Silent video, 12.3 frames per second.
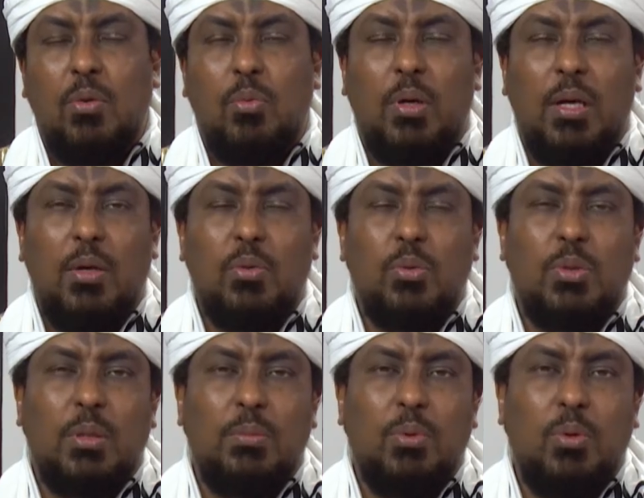ونحن
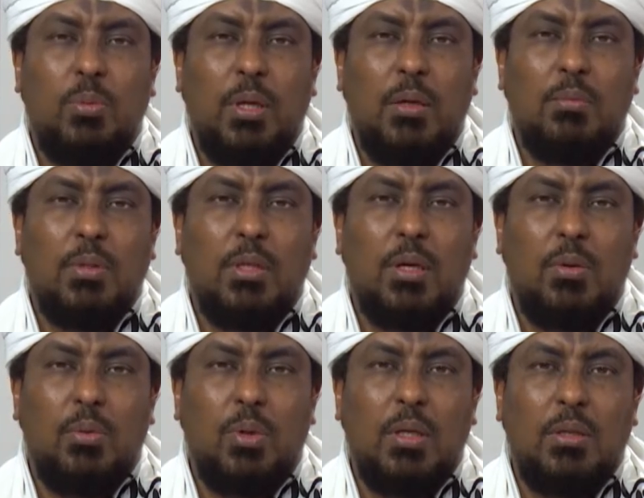نسبح بحمدك
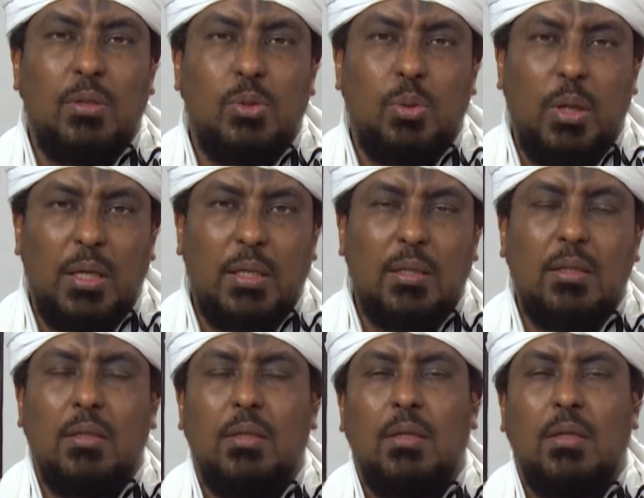ونقدس لك